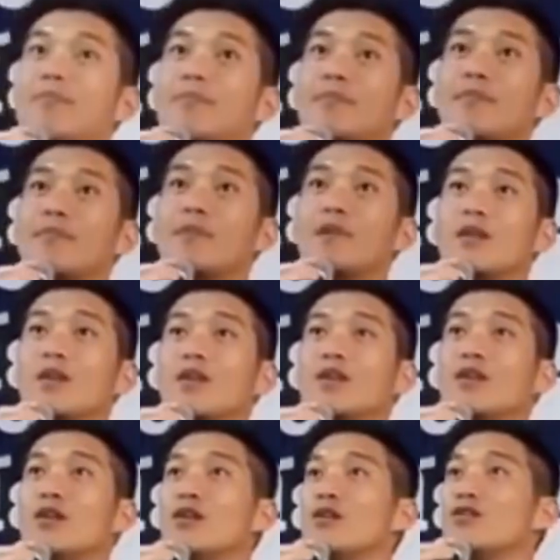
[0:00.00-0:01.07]
บ
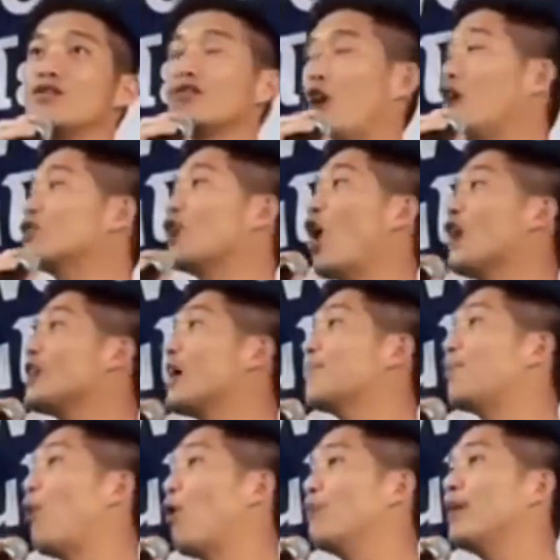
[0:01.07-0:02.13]
สสอย่าง
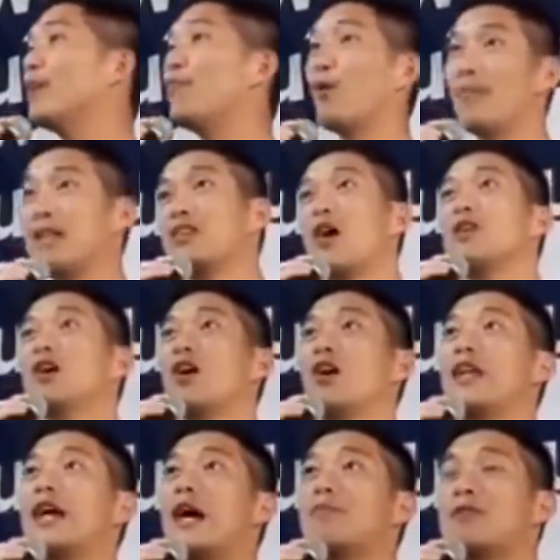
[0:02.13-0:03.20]
ผมนี่ผมเป็นสส
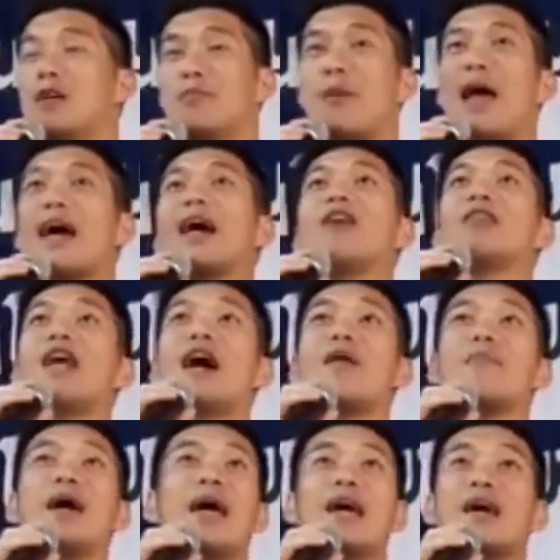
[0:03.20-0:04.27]
นะครับถึงแม้เขายัง
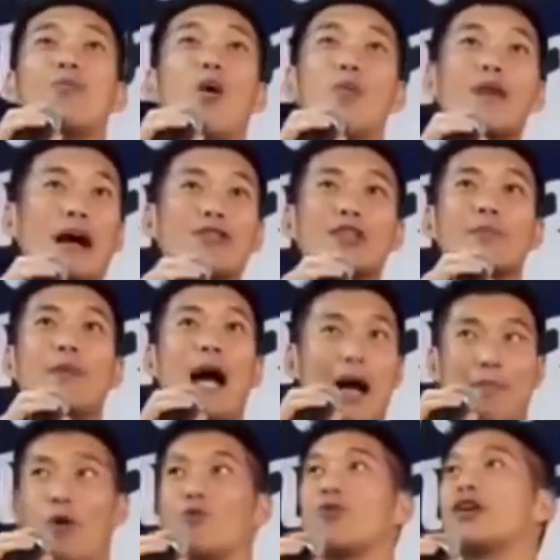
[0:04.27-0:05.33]
ไม่ให้ผมเข้าสภา
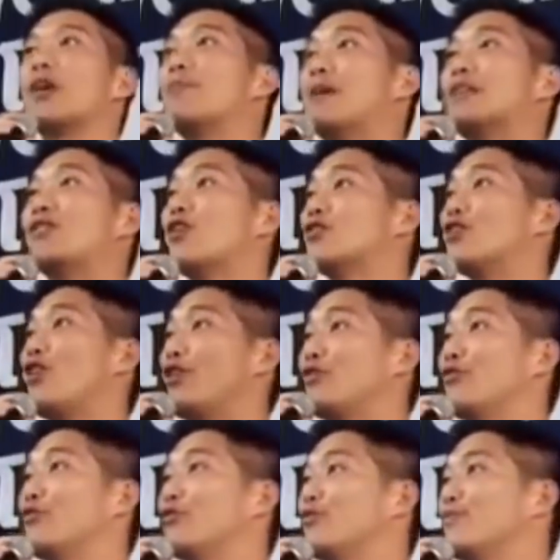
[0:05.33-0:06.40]
ผมก็ยังเป็นสส
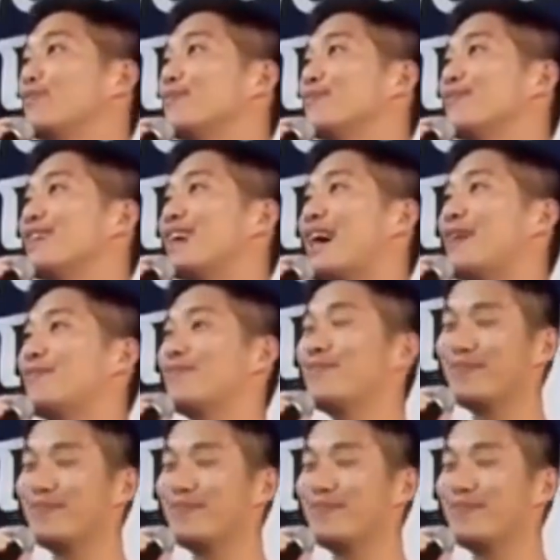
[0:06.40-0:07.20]
อยู่นะครับ